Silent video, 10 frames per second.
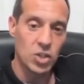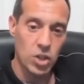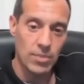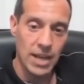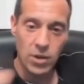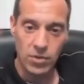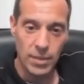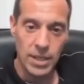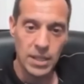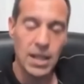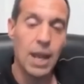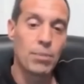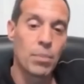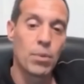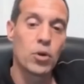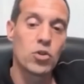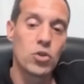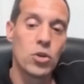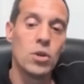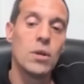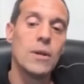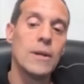Germain ovviamente ha proposto